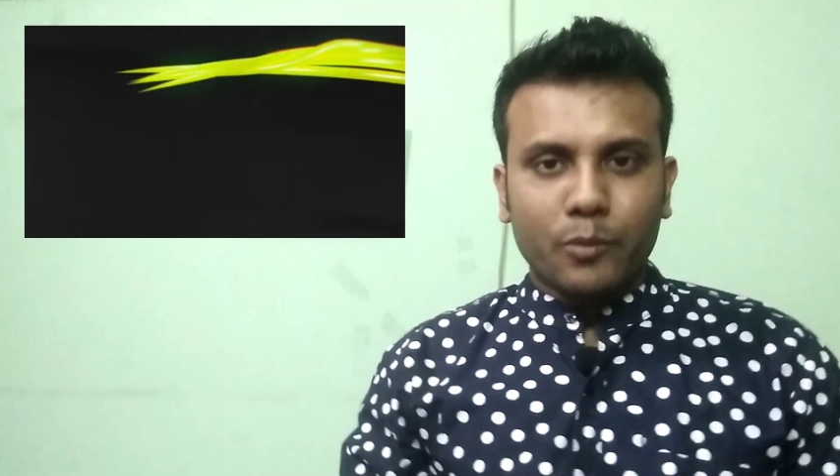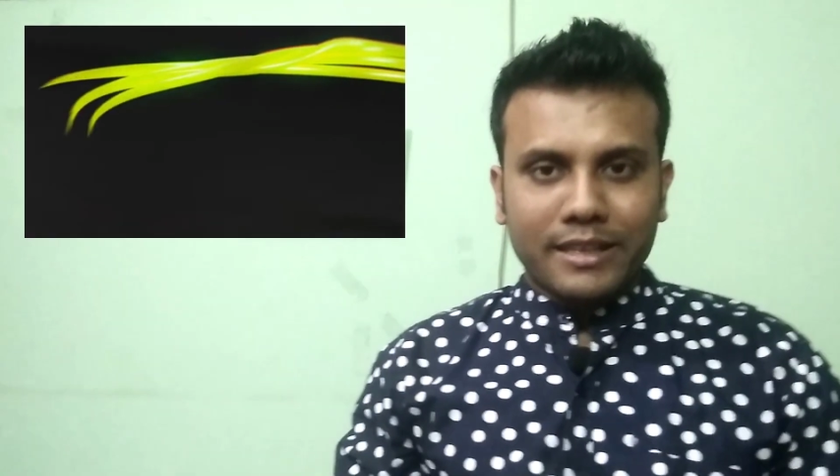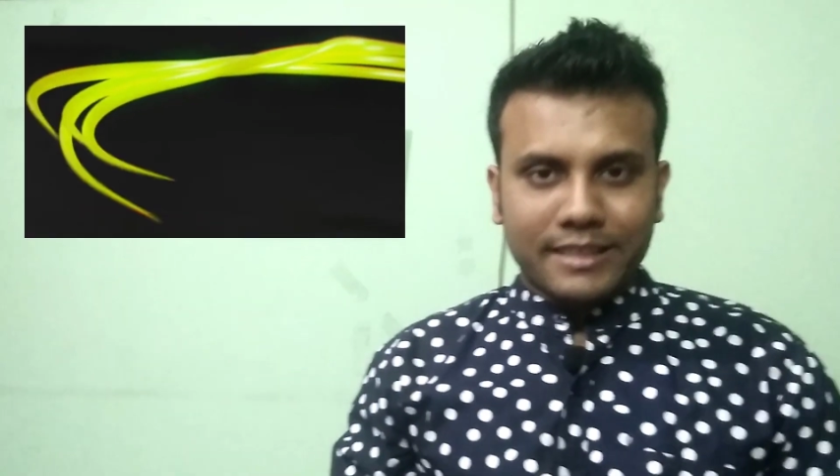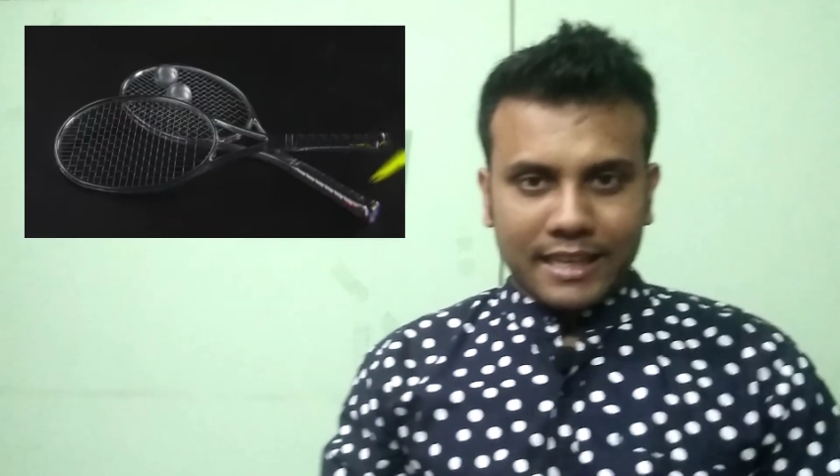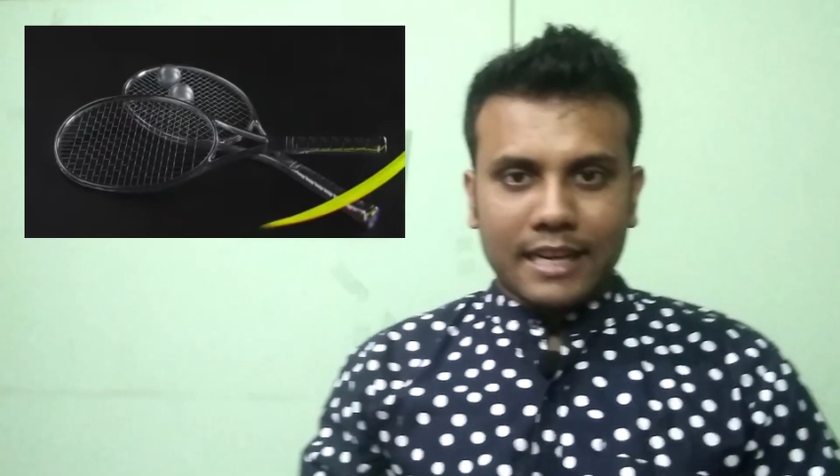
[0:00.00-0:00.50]
টু
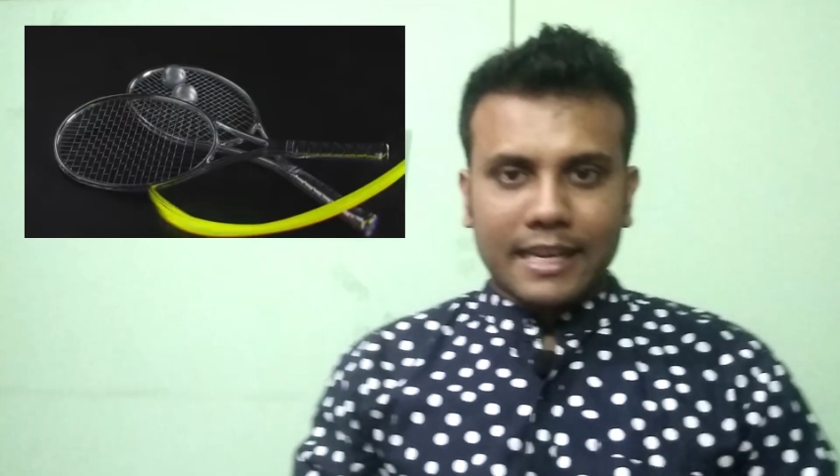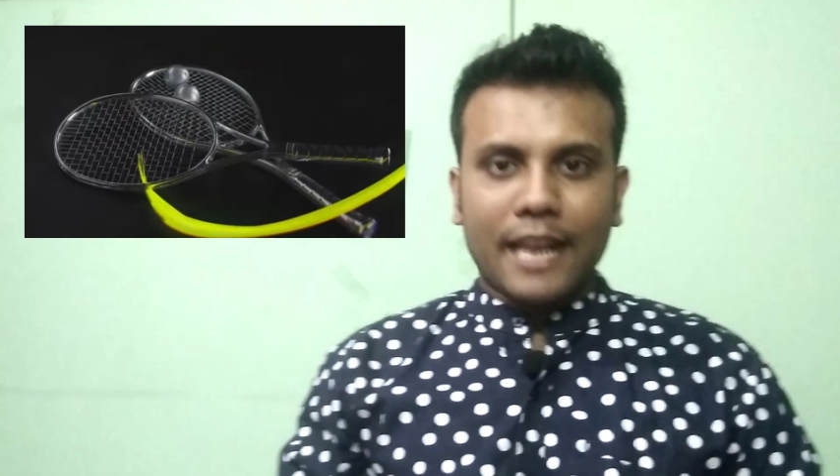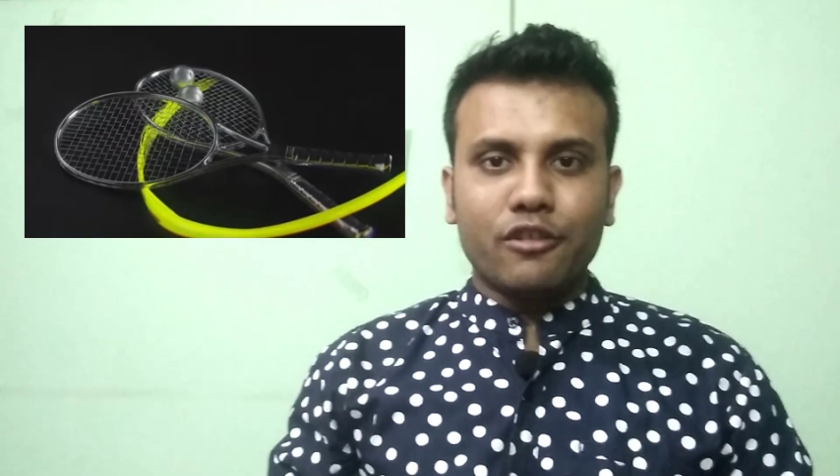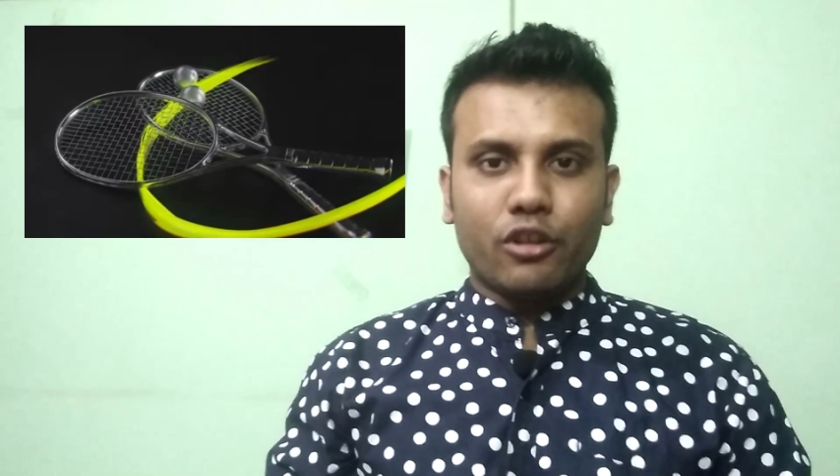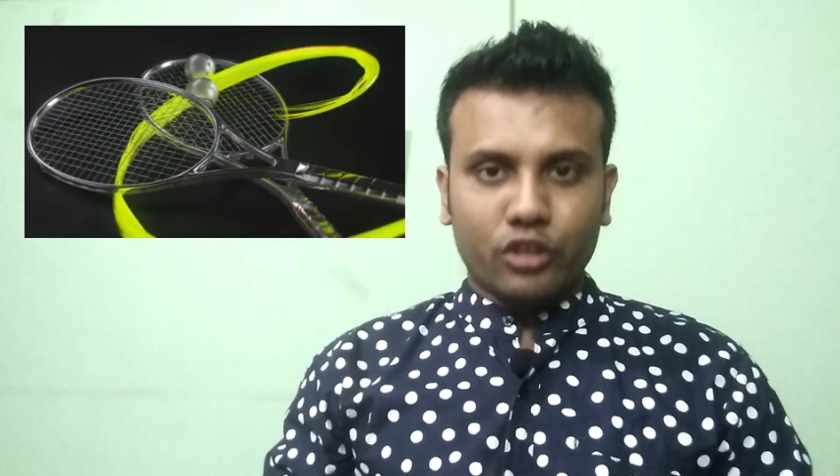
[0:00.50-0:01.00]
মাই চ্যানেল
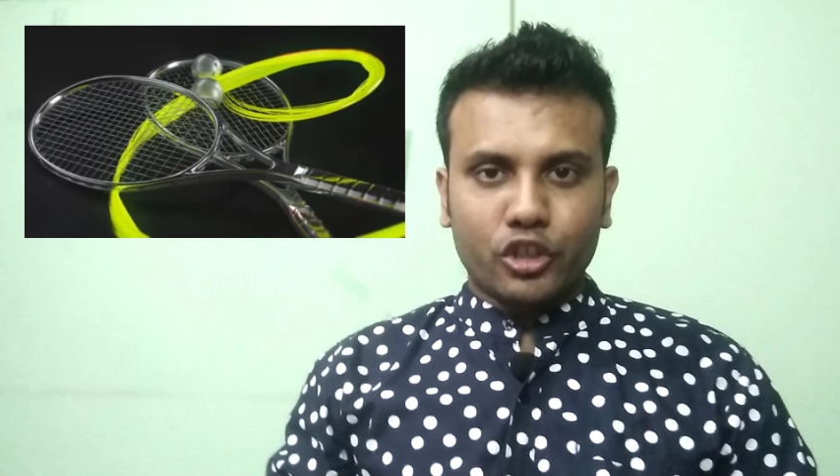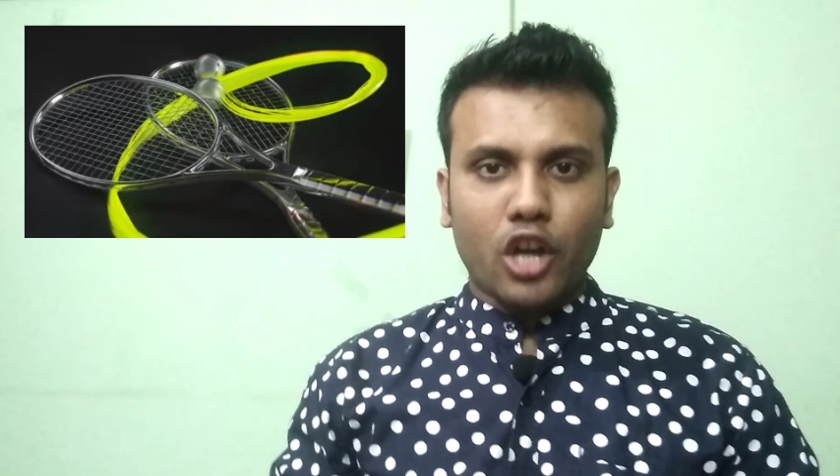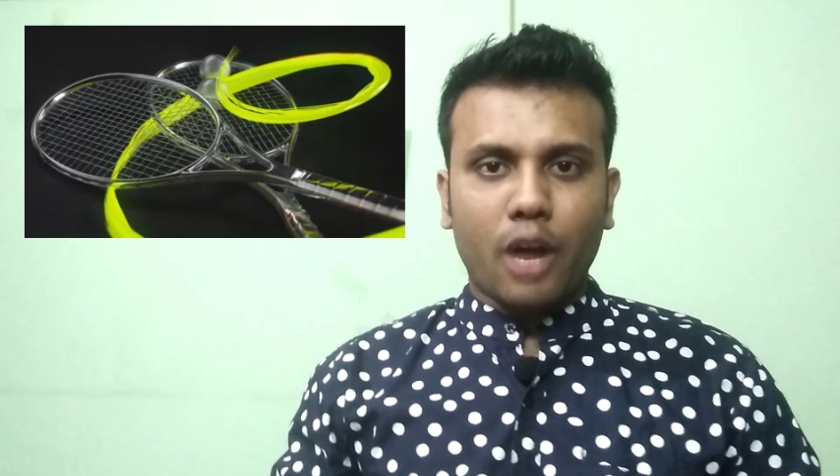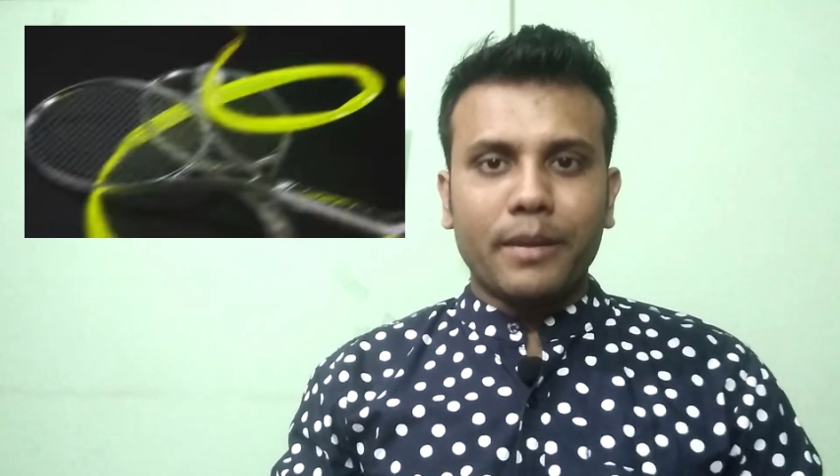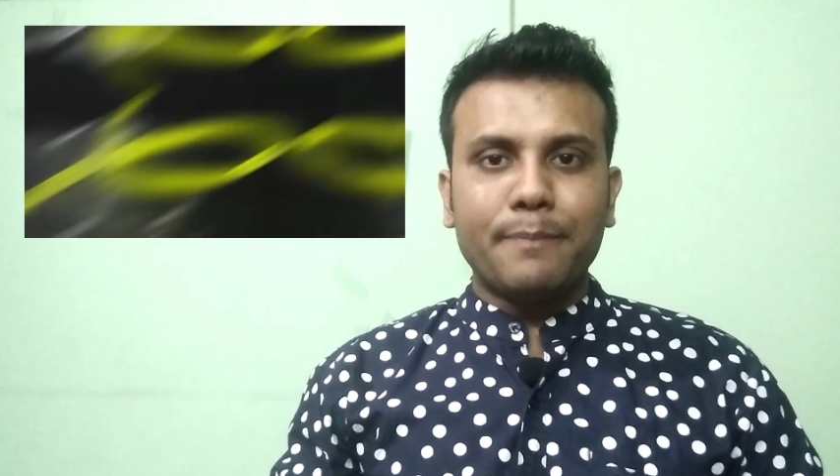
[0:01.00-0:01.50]
খেলা জগতের
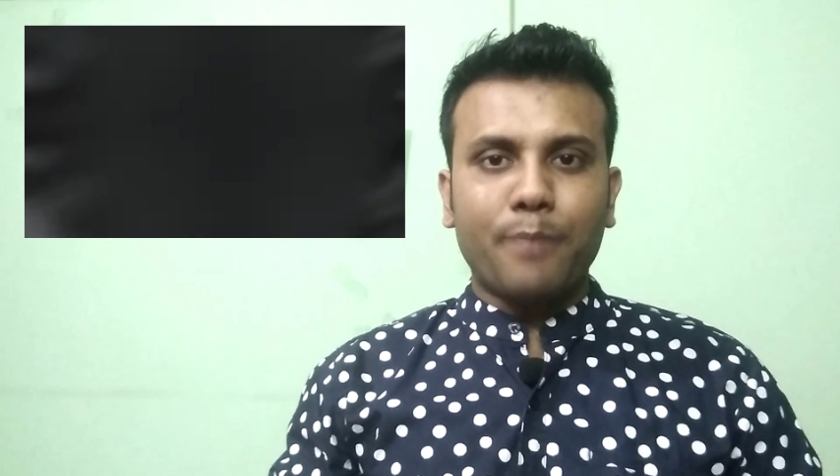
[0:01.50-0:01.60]
সব